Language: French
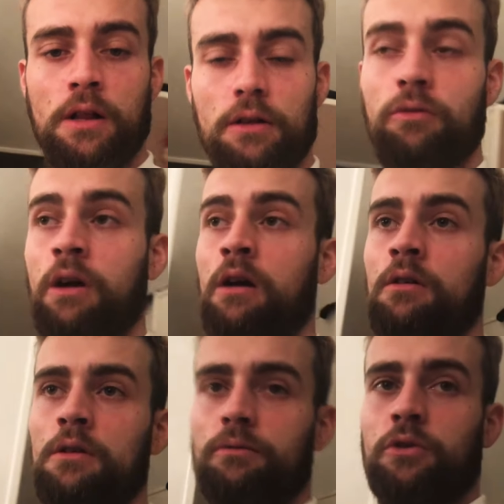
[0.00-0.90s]
Voilà,
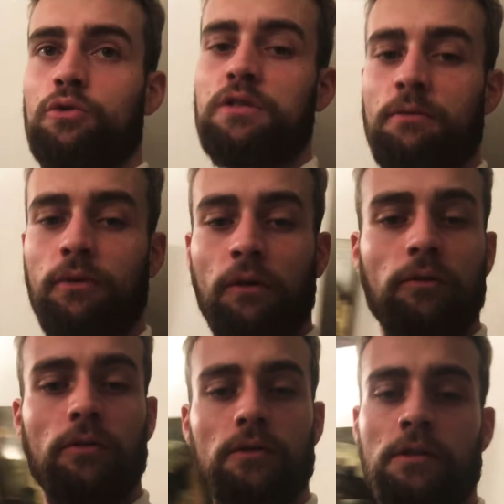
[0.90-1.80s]
parce que ça, me ferait,
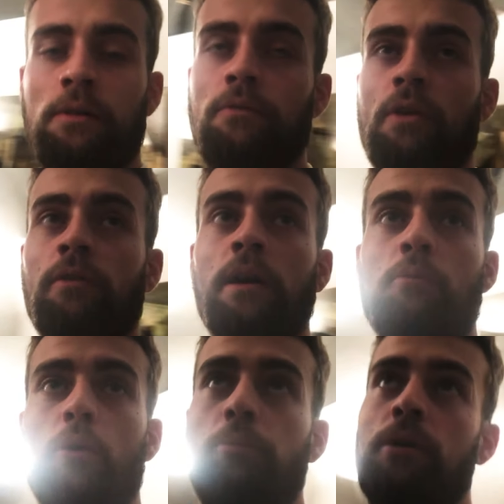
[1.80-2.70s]
ça va me faire
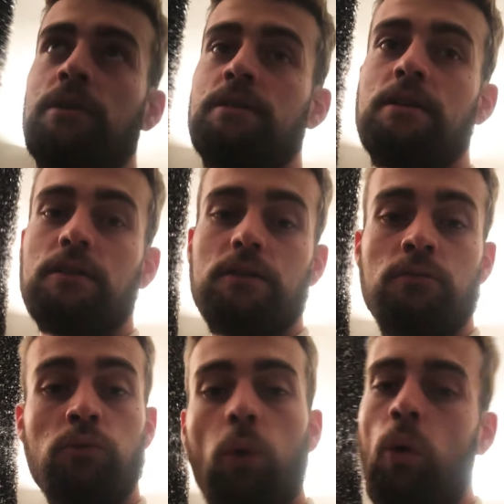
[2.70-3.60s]
vraiment plaisir si
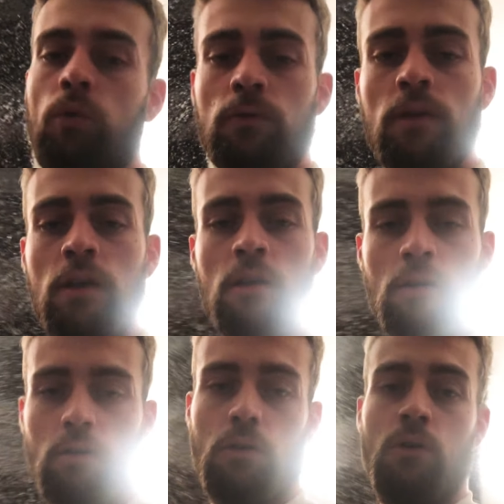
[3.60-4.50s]
vous revenez
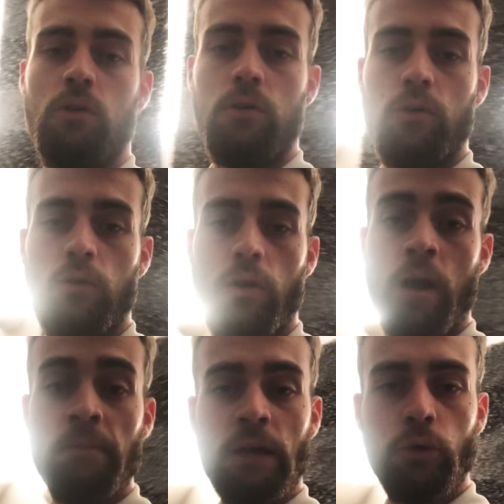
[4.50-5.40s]
euh, à
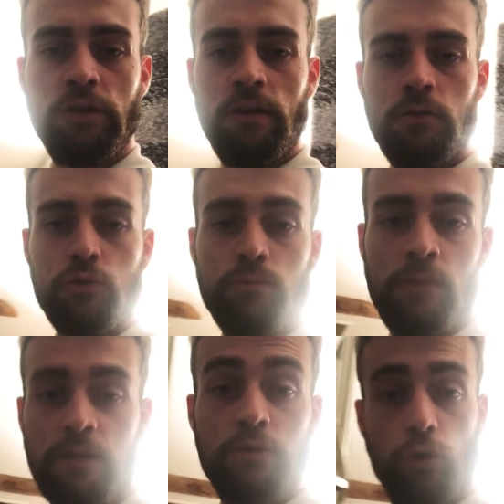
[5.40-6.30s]
mes côtés,
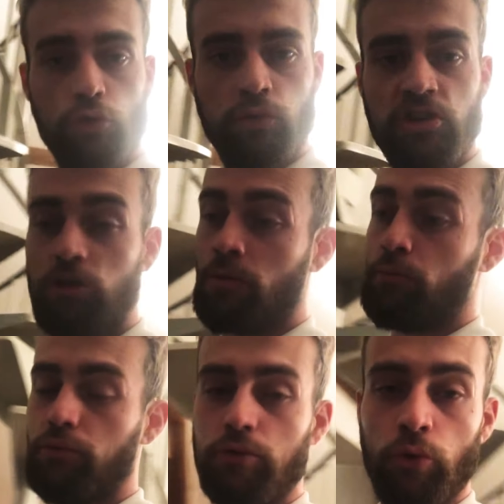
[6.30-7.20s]
mais sur Twitch, mais
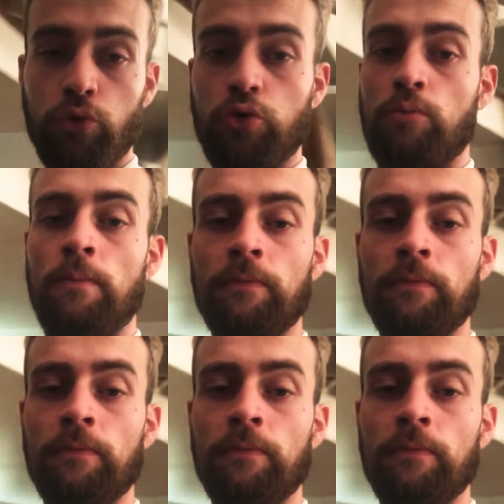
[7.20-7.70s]
plus sur YouTube.